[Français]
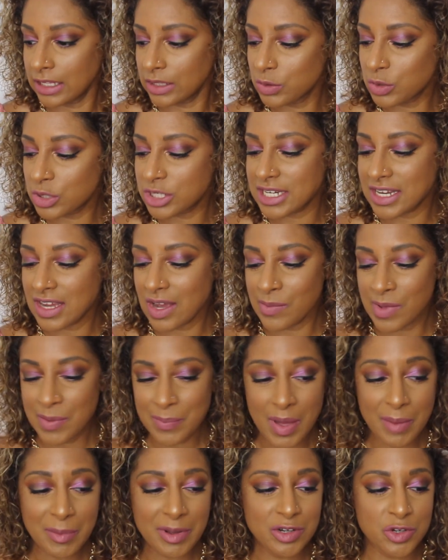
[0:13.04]
Donc j'ai quand
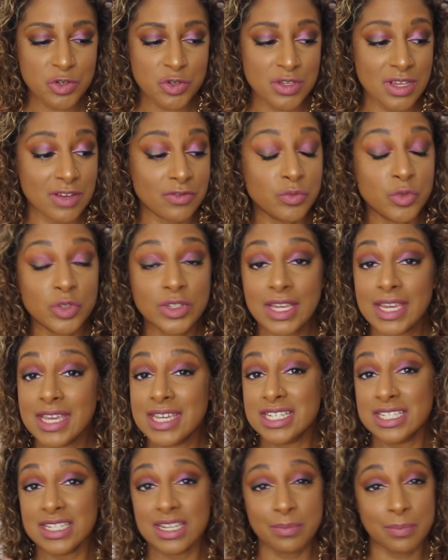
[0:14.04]
même pas mal de choses à vous
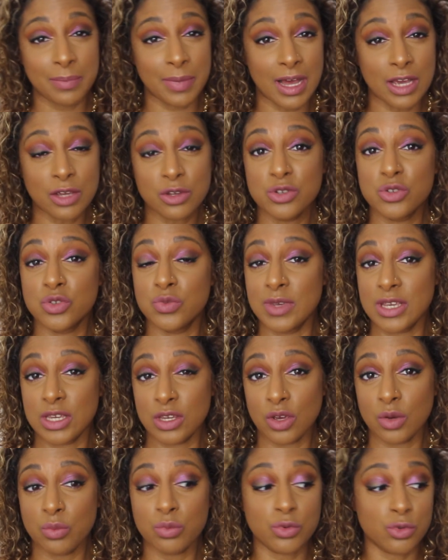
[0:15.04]
montrer et je n'ai pas que du
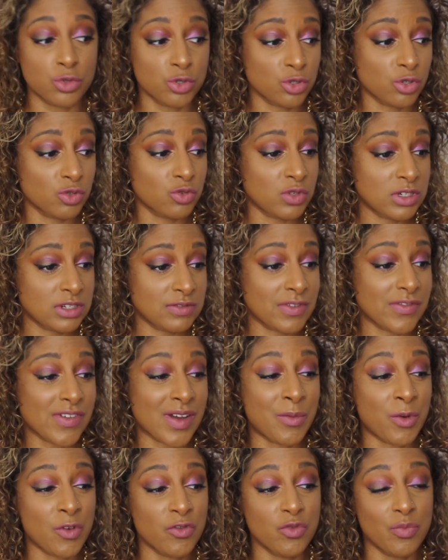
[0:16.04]
make-up. Aujourd'hui je vais
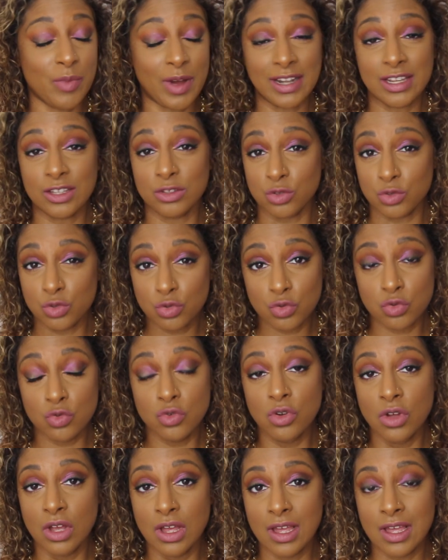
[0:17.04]
vraiment vous parler de
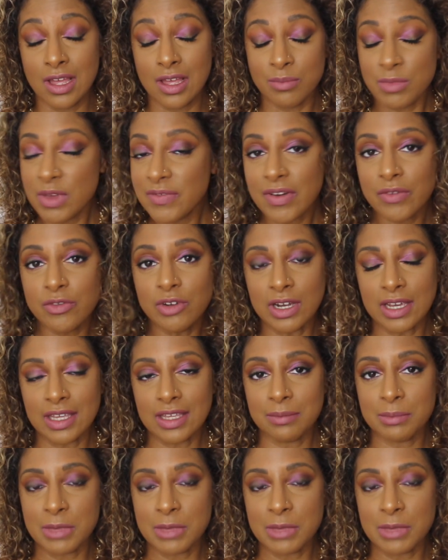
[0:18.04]
tous mes favoris.